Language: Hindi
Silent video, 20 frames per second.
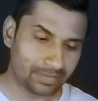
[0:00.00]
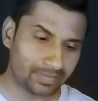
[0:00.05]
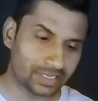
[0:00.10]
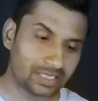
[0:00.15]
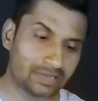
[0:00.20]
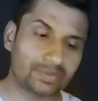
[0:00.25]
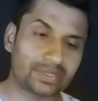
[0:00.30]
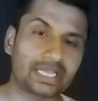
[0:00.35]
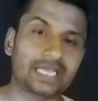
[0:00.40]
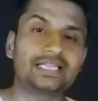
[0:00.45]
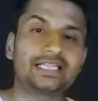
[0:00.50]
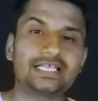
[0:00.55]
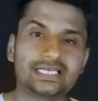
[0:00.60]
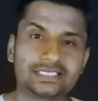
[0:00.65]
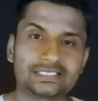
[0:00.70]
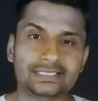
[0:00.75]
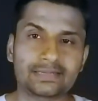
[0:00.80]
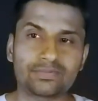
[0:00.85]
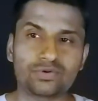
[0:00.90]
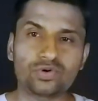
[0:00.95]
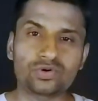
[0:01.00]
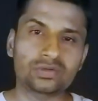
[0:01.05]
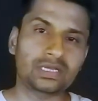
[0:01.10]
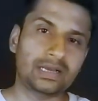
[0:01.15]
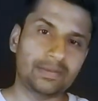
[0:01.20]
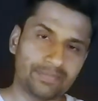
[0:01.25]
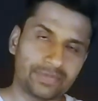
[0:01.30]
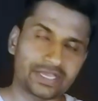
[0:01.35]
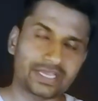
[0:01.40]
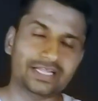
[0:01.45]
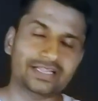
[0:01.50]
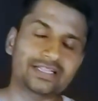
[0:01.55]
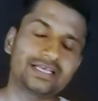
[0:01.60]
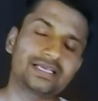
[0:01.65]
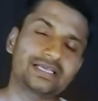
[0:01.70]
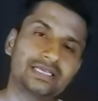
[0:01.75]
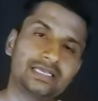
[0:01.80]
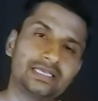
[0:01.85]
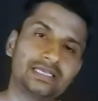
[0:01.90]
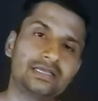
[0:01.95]
मतलब कहते हैं सब लोग हम भी कहते
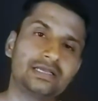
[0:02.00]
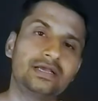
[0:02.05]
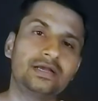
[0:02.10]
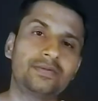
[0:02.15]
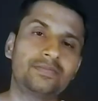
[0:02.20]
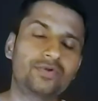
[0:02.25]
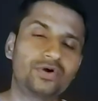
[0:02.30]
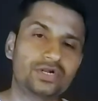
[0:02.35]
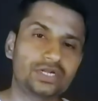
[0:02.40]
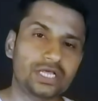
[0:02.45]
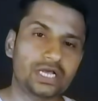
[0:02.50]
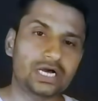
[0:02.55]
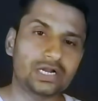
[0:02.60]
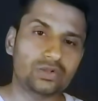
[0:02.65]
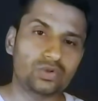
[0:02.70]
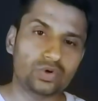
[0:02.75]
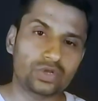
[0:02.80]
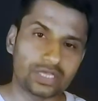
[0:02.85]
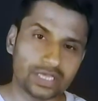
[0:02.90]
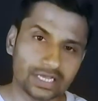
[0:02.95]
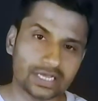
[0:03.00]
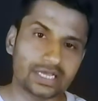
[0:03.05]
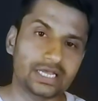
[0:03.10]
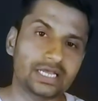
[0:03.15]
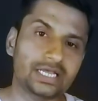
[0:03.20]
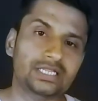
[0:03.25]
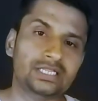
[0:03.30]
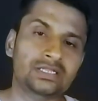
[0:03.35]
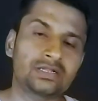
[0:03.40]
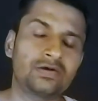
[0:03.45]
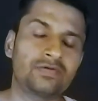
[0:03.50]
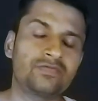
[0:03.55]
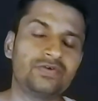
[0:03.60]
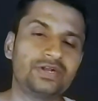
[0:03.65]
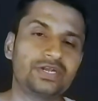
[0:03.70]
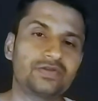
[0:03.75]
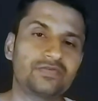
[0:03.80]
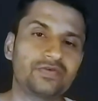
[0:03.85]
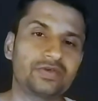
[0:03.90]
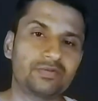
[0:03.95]
हैं कि मोन्टे कार्लो किंग है
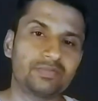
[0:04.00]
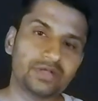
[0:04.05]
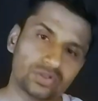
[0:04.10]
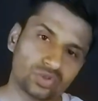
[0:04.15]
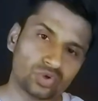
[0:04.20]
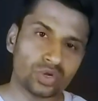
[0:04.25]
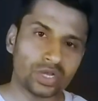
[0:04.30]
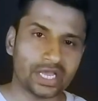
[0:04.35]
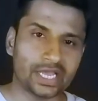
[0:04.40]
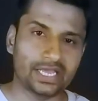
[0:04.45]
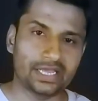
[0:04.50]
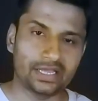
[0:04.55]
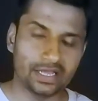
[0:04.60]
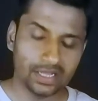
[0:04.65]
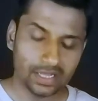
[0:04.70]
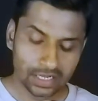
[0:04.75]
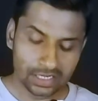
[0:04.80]
विंटर वेयर में तो है